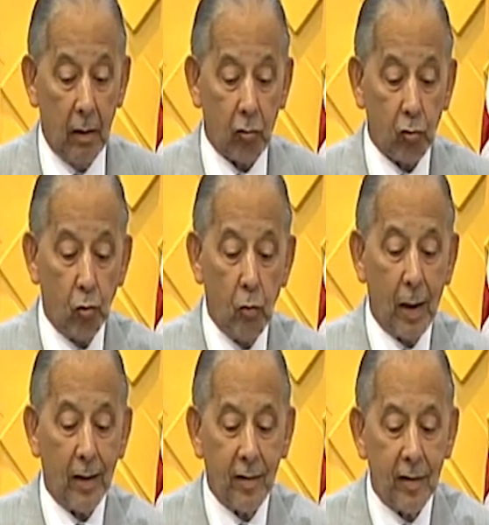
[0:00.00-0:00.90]

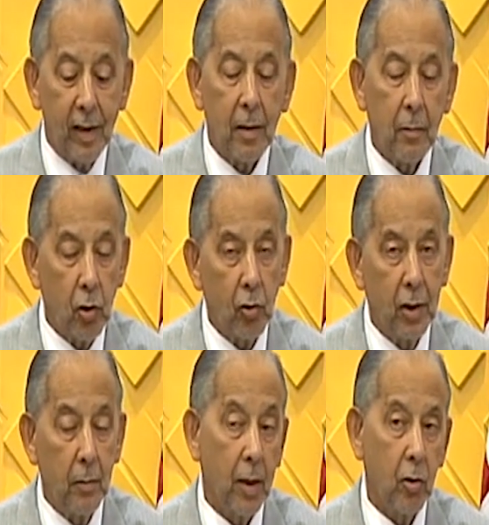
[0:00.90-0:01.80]
suman 7
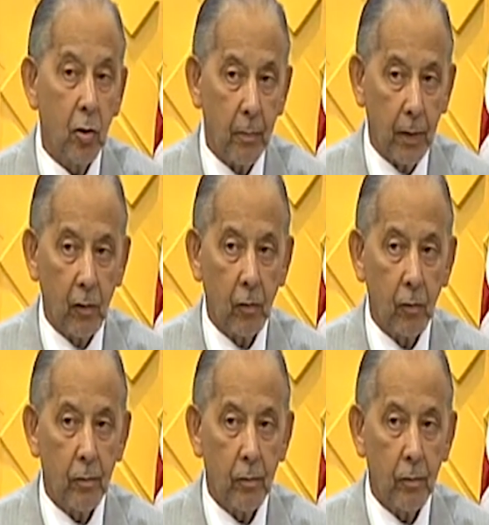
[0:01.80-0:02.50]
millones y medio de pesos.